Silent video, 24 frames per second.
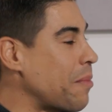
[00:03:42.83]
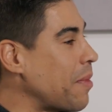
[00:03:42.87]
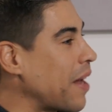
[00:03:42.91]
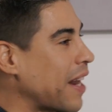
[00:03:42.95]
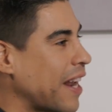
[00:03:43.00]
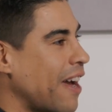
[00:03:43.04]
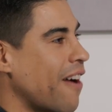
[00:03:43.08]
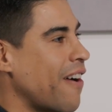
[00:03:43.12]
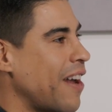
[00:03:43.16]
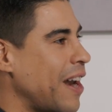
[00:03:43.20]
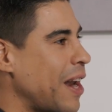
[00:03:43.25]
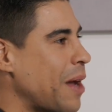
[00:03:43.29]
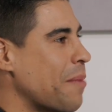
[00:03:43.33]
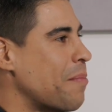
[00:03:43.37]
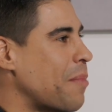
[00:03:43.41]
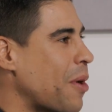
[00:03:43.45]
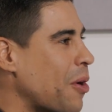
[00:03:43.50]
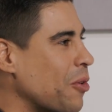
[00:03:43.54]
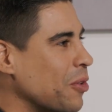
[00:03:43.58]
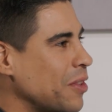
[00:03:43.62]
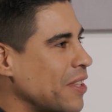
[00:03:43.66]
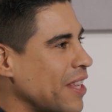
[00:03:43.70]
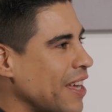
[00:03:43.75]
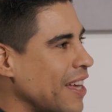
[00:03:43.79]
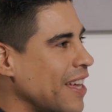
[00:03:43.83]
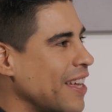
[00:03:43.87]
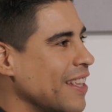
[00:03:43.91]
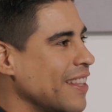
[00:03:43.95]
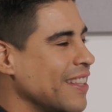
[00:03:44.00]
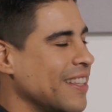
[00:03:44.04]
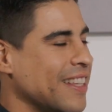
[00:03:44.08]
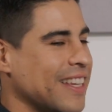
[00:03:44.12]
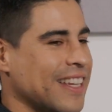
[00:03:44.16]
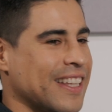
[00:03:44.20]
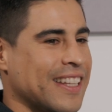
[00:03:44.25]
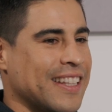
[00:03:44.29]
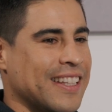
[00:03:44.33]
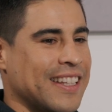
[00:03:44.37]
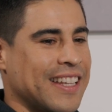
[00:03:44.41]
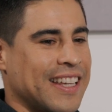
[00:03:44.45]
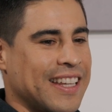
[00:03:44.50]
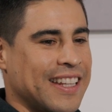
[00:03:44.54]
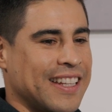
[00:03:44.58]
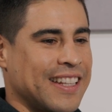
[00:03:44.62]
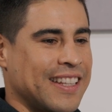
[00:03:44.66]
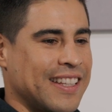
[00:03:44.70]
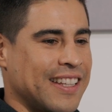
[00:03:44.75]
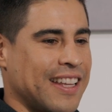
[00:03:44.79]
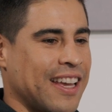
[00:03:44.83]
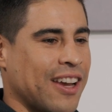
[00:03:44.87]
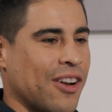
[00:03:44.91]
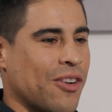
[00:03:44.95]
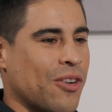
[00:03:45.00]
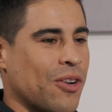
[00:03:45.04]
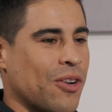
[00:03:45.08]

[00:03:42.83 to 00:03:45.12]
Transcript: marcaban la pauta en,